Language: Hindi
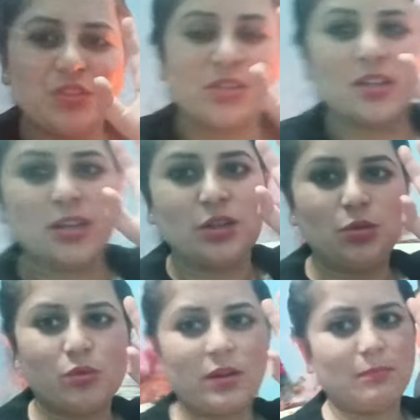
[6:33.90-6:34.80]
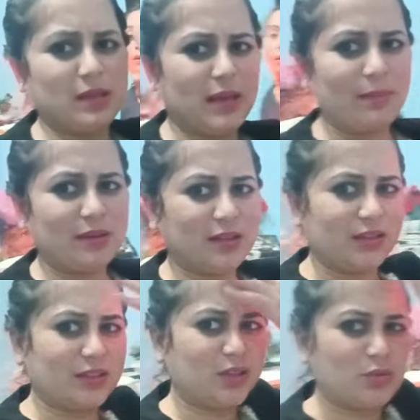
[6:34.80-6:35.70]
चेंज कर लेती हूँ और ये कैमरा इतना
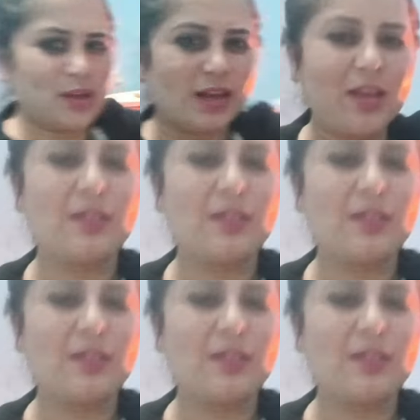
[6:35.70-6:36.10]
गंदा क्यों आ रहा है